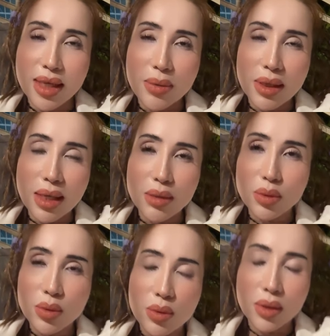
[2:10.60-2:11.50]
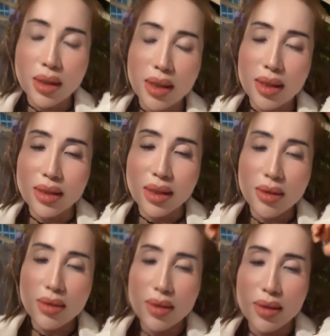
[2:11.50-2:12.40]
tay bên đây tóc thui à
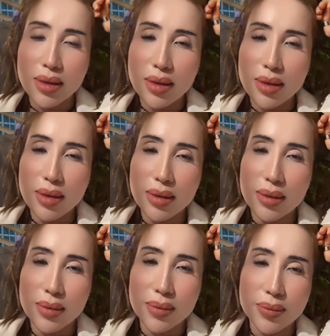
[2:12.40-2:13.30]
sao ừ.